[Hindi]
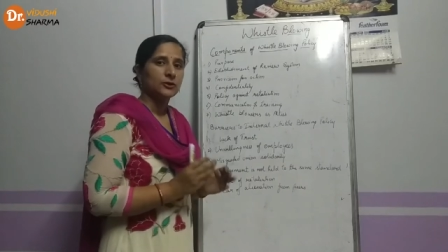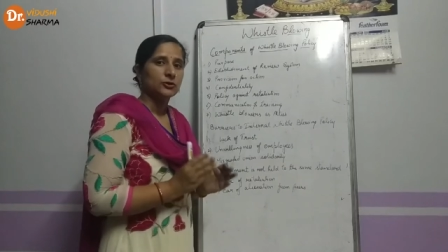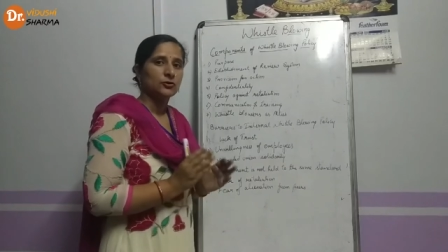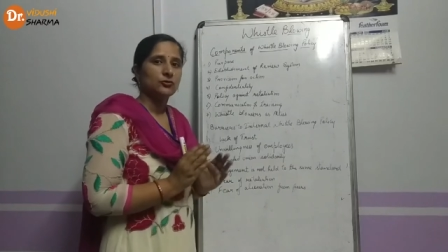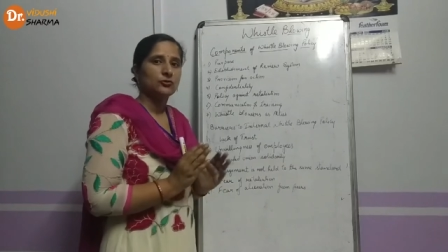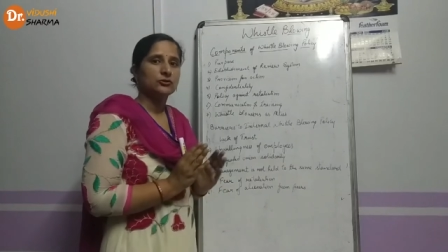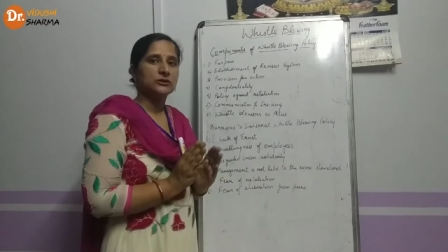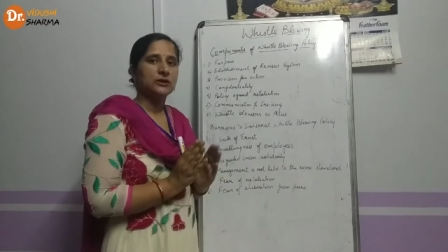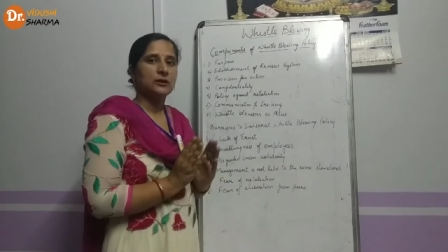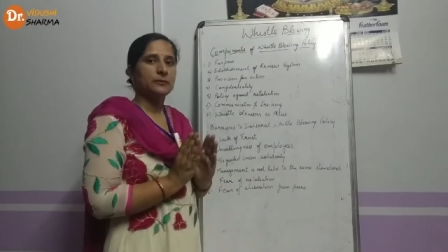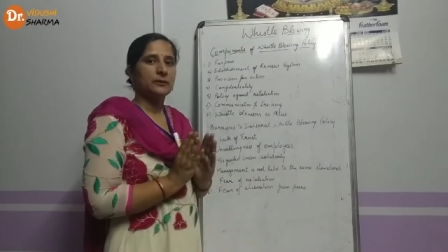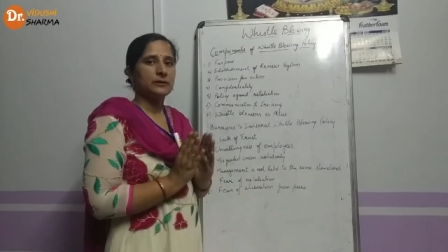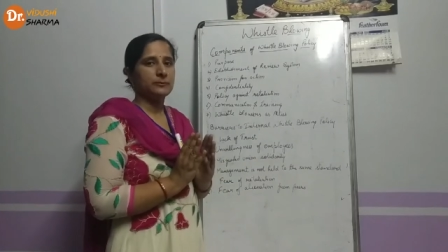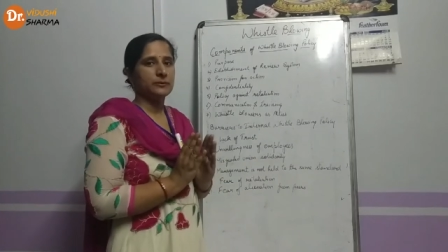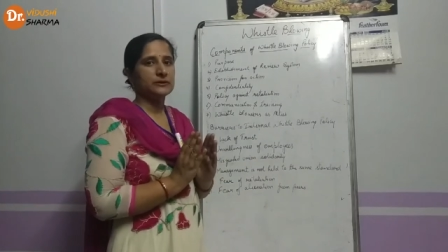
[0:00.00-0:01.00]
तो उसका
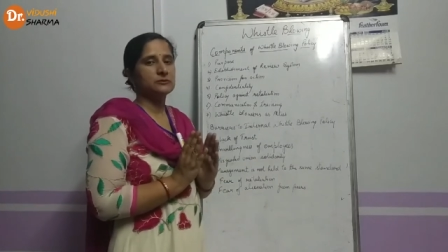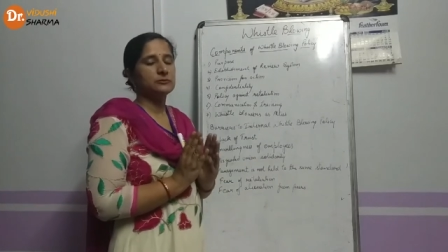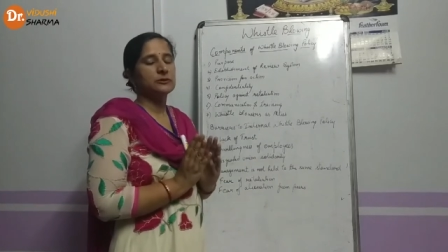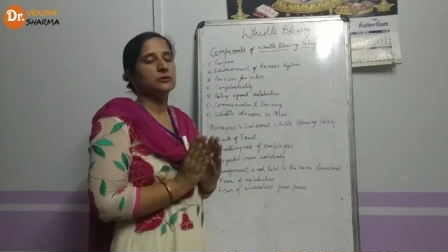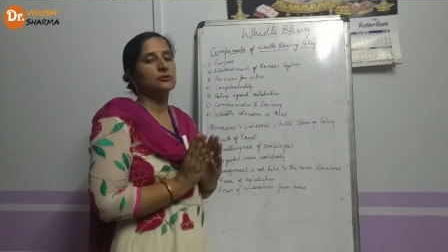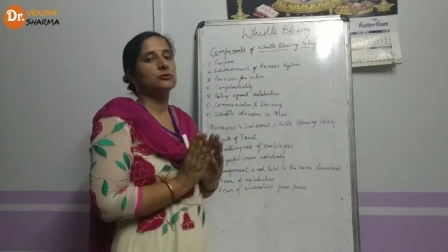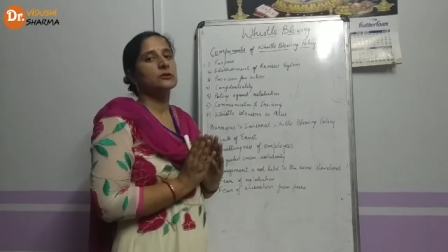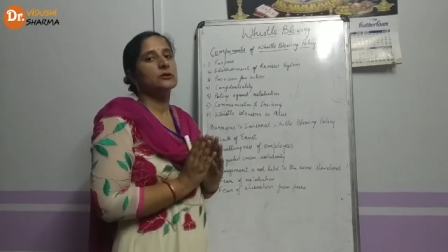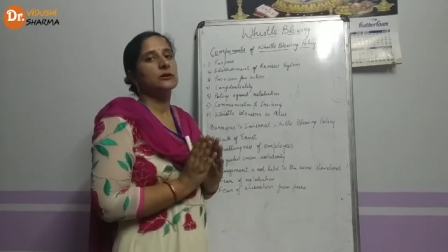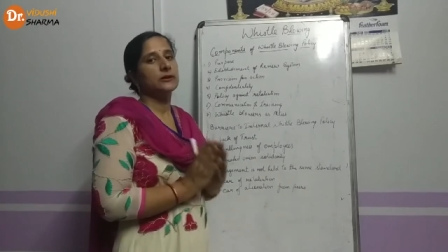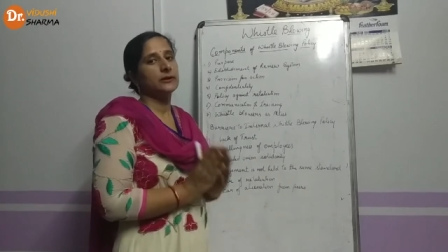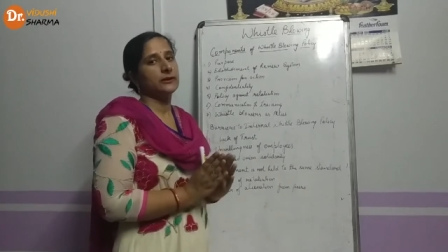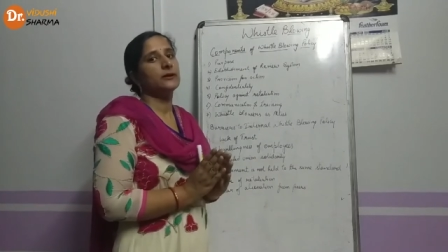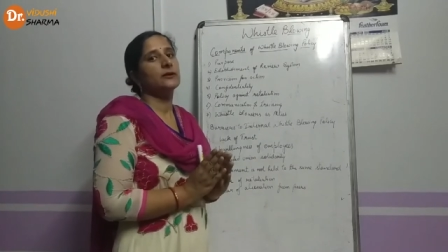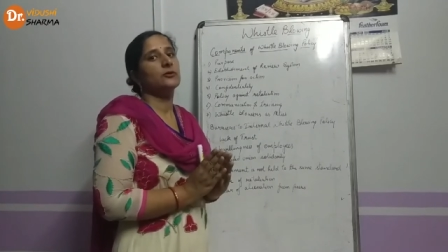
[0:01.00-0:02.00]
पर्पस बिल्कुल
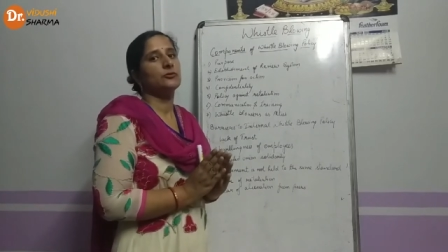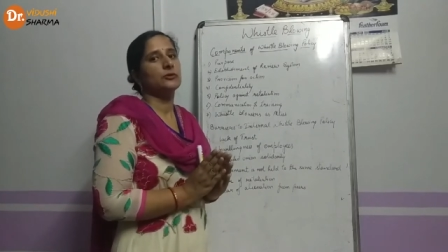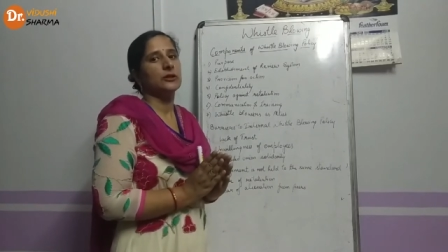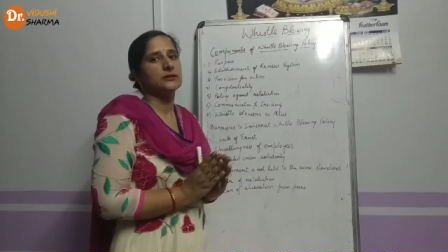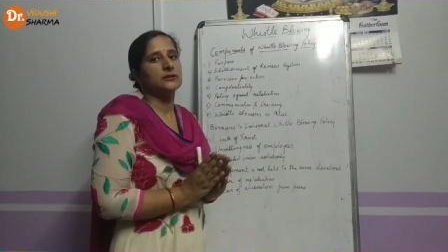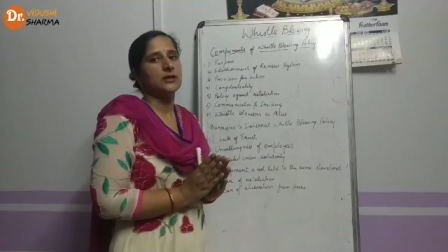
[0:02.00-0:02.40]
क्लियर होना